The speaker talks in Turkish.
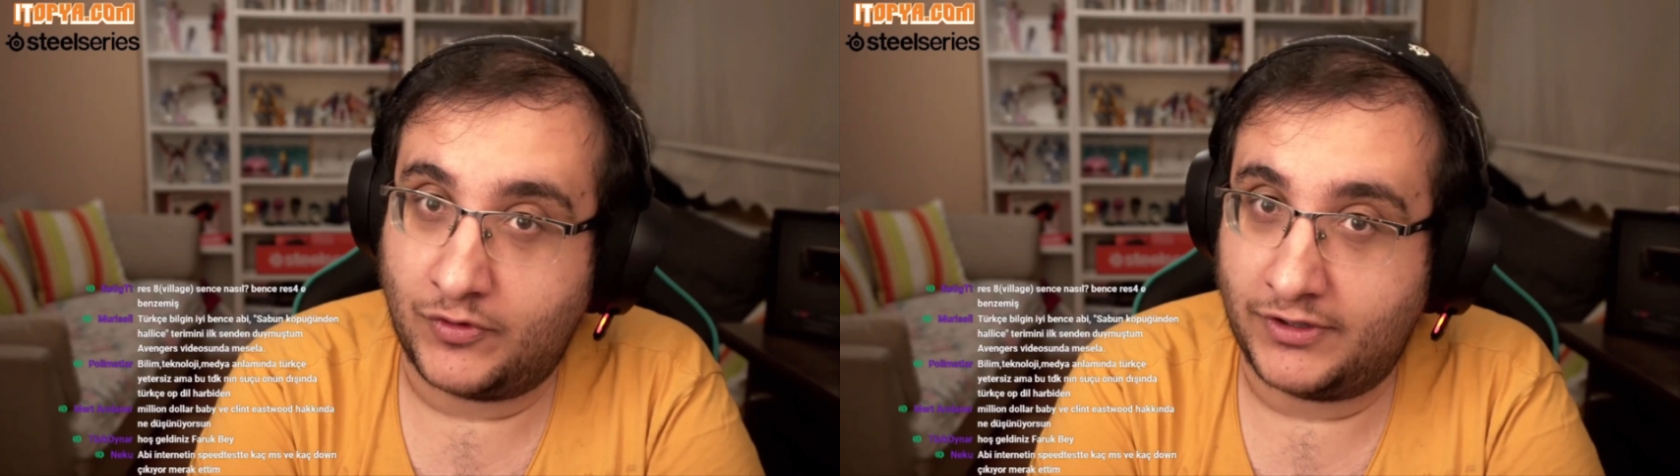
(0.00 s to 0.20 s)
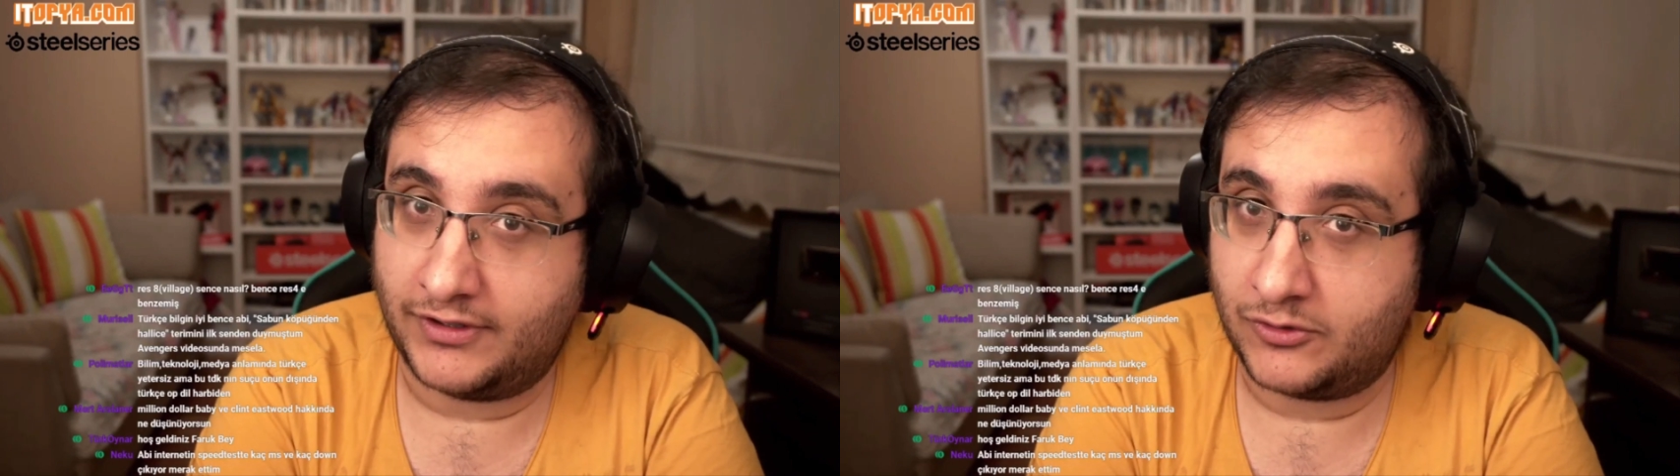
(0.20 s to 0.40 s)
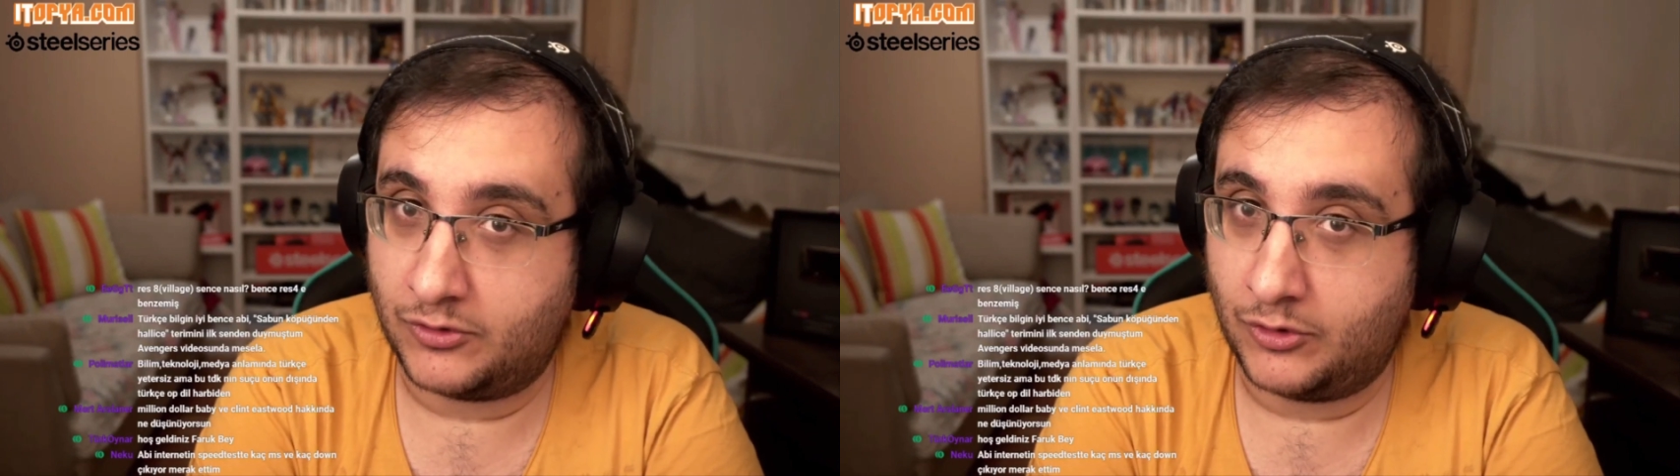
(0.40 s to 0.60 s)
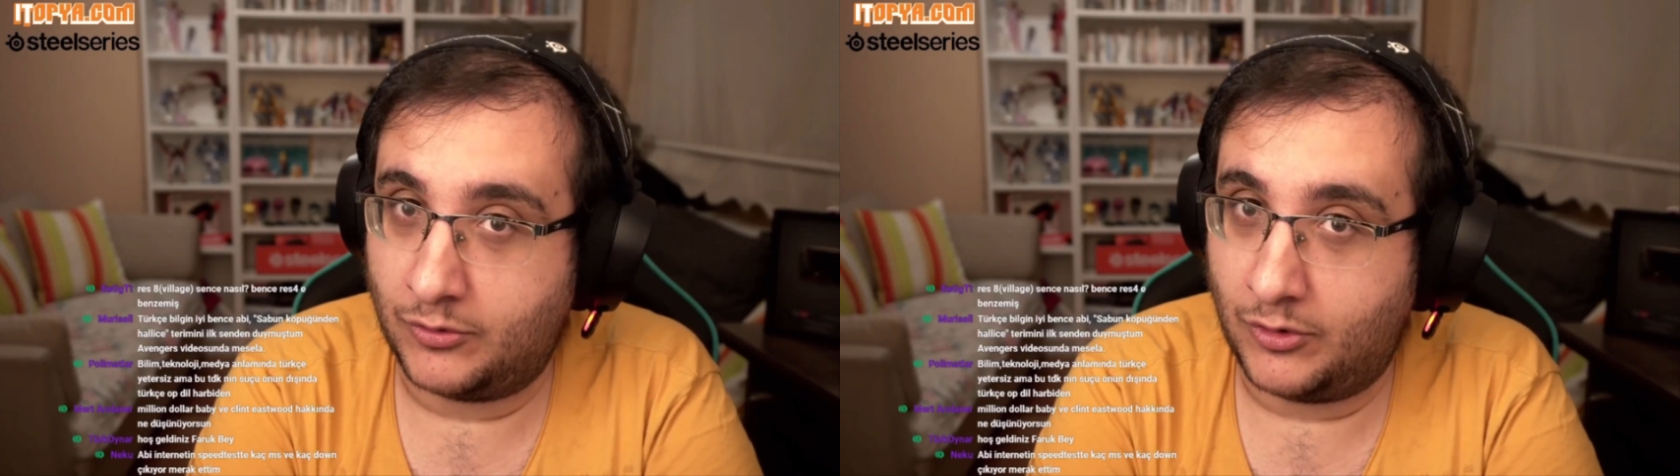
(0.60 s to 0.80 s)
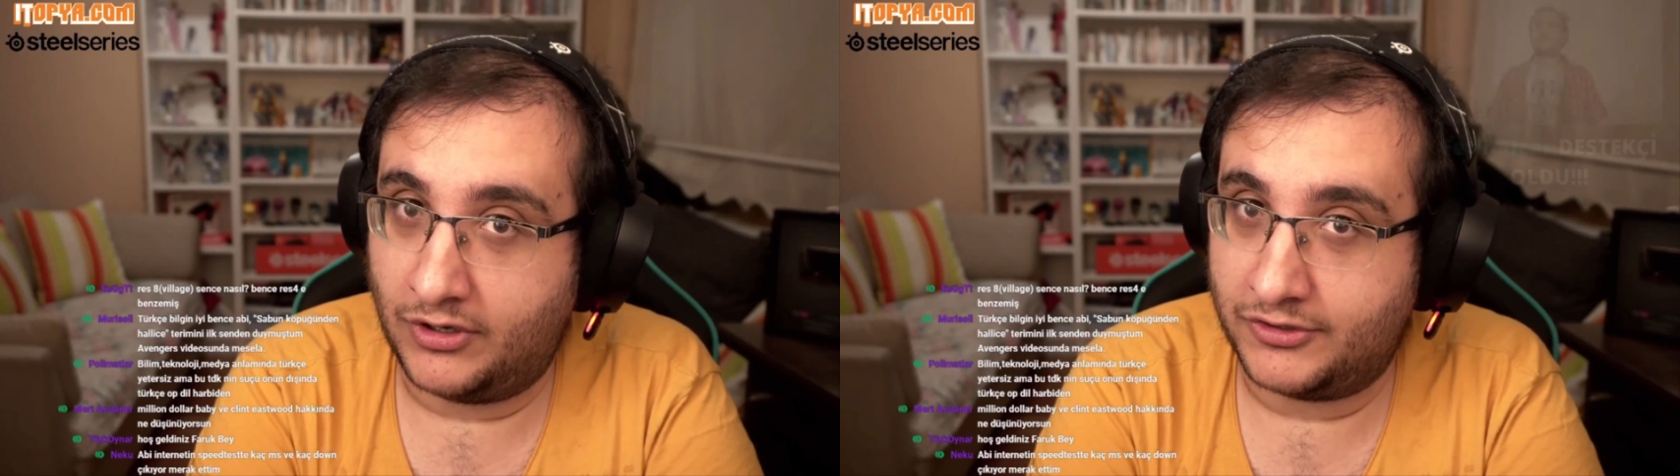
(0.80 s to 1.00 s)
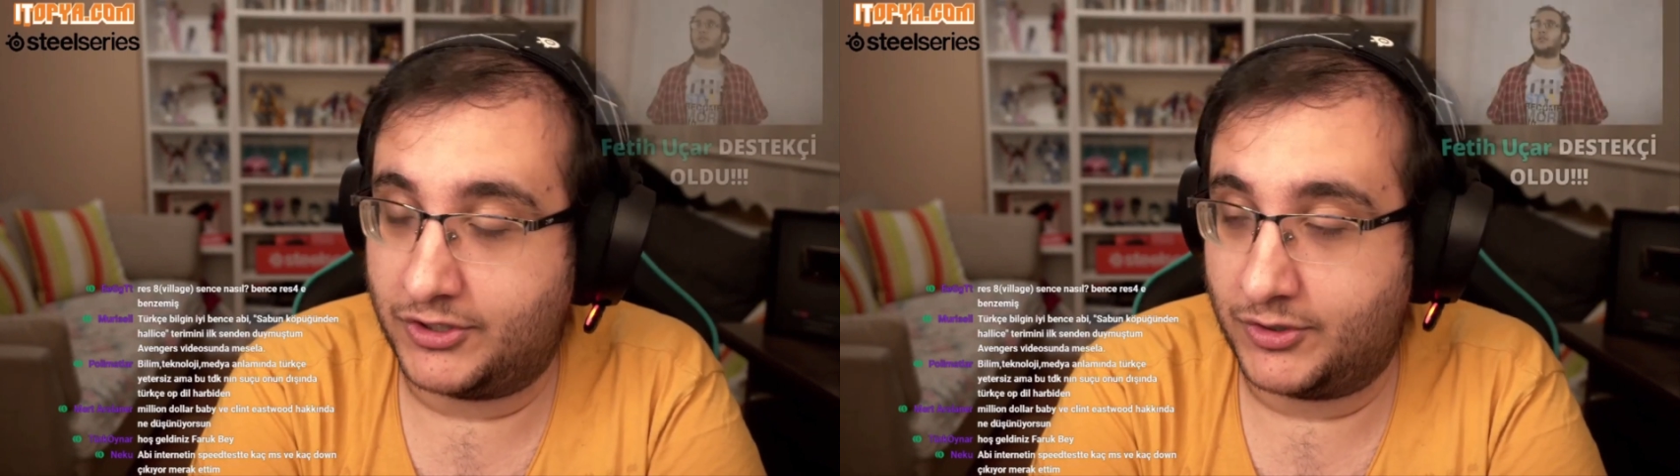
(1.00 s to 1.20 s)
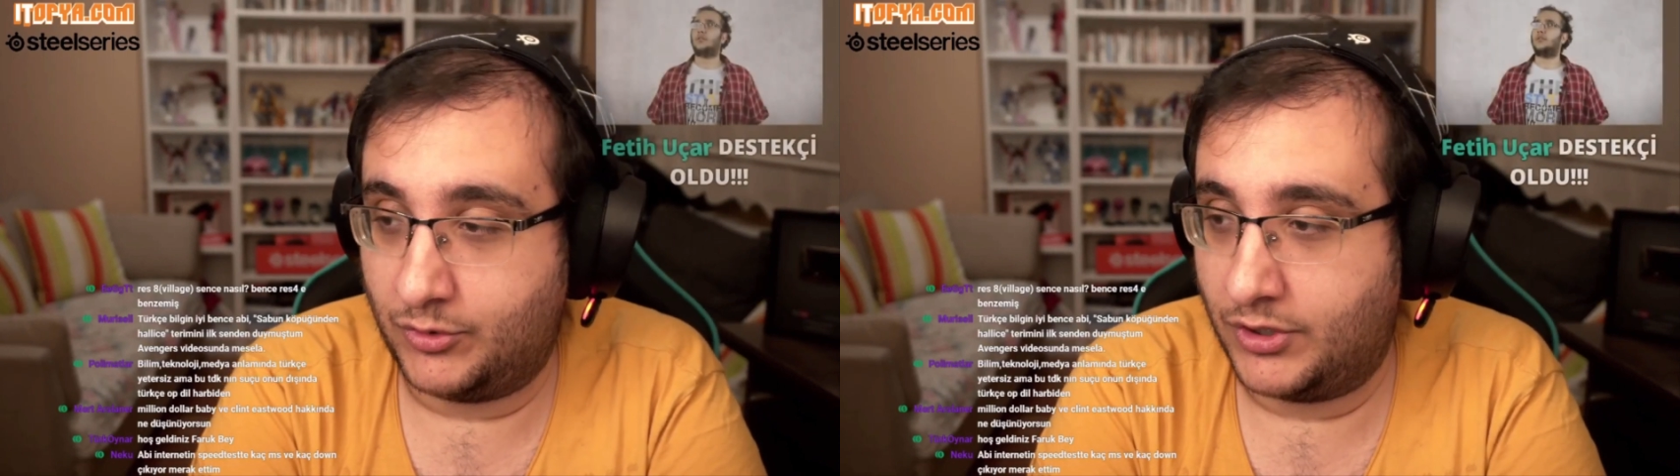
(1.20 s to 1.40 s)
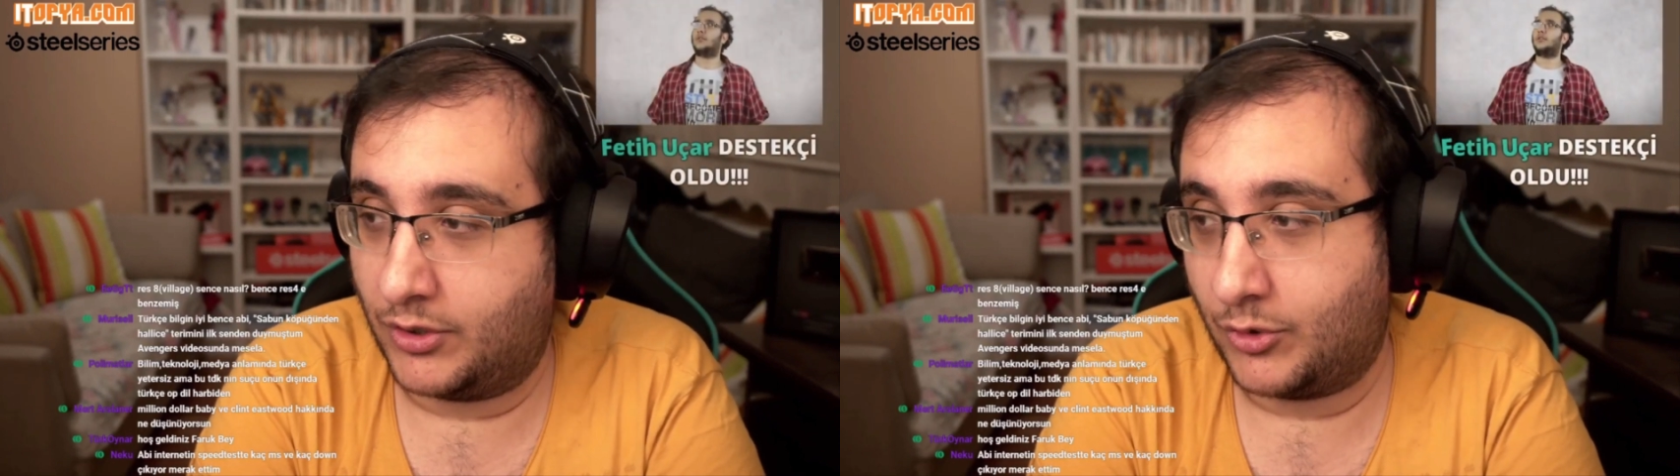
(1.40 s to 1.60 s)
fantezisi oyunu böyle açık
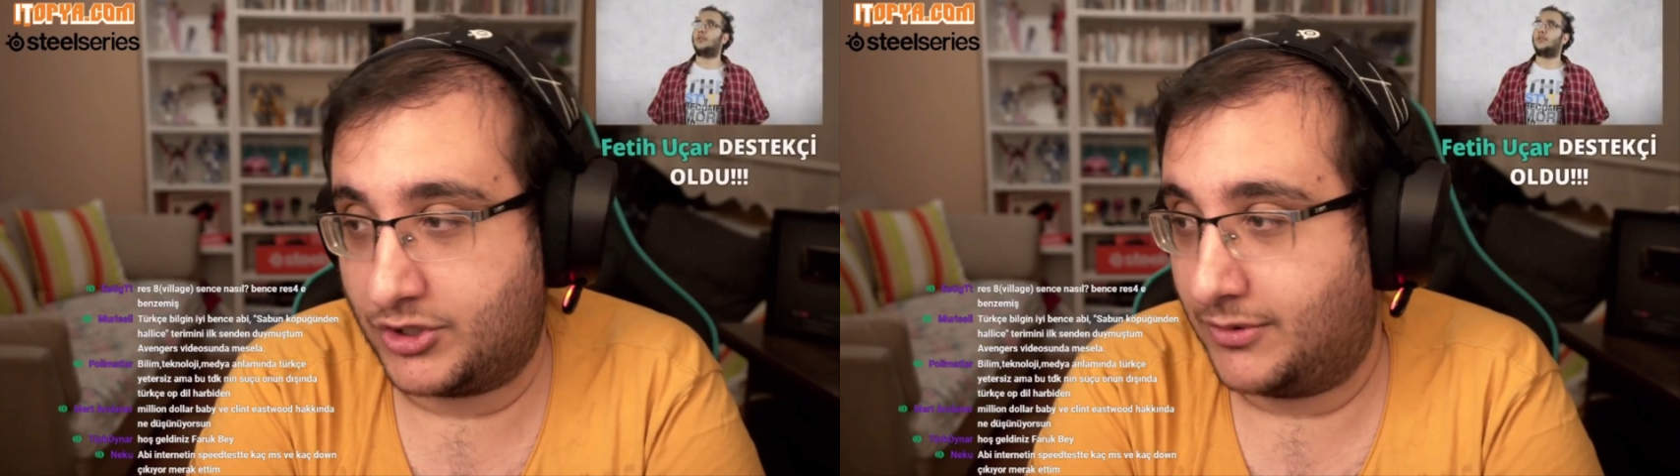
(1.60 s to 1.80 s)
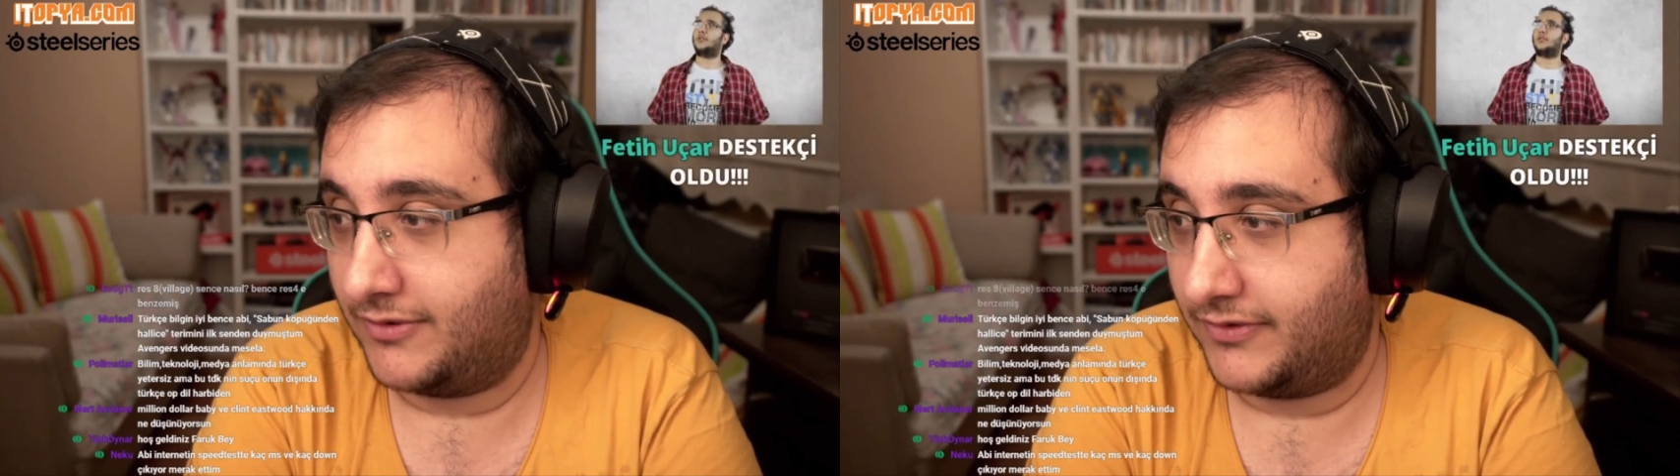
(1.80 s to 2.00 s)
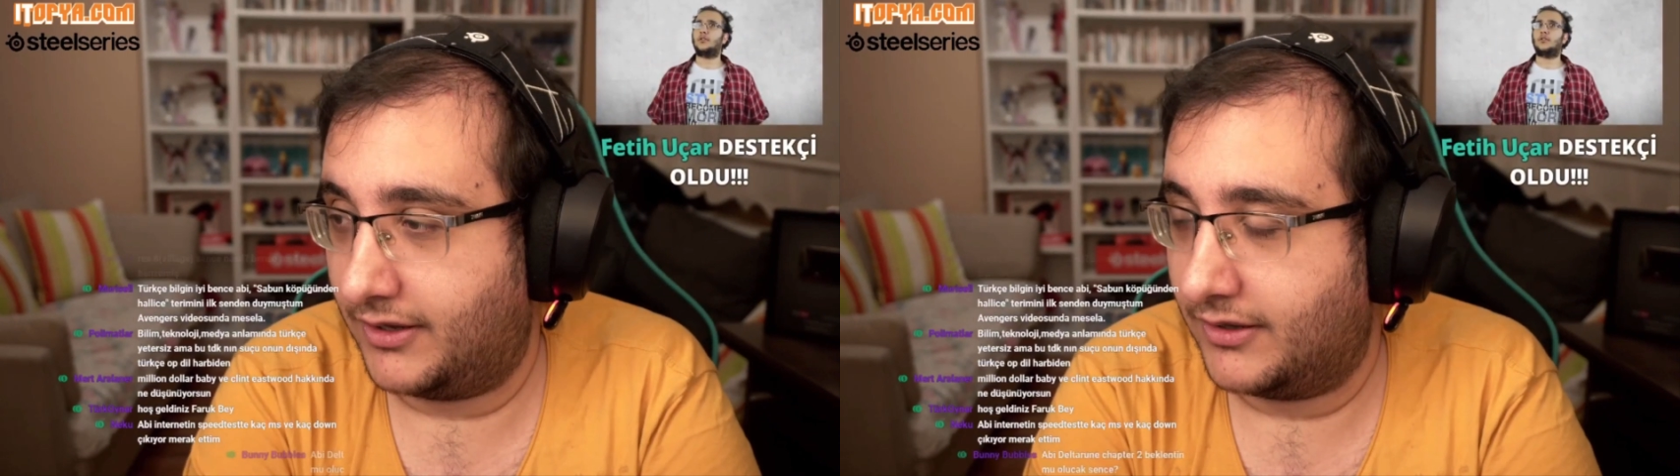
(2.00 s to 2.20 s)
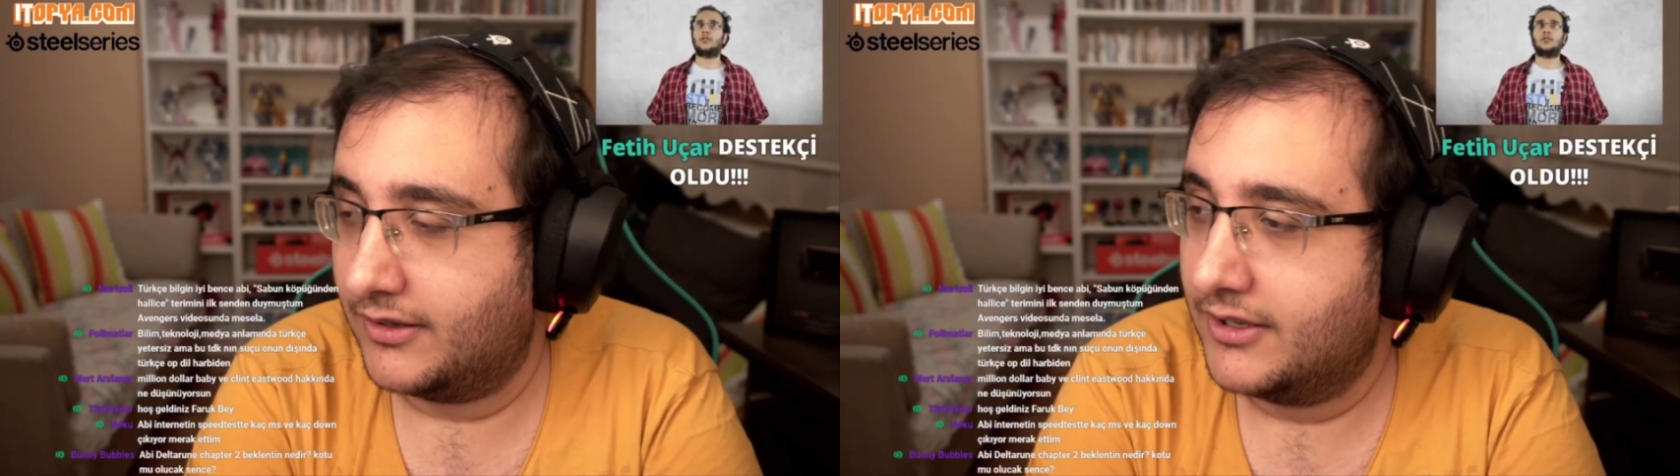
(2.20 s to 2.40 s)
Mantıklı. dünya kocaman falan.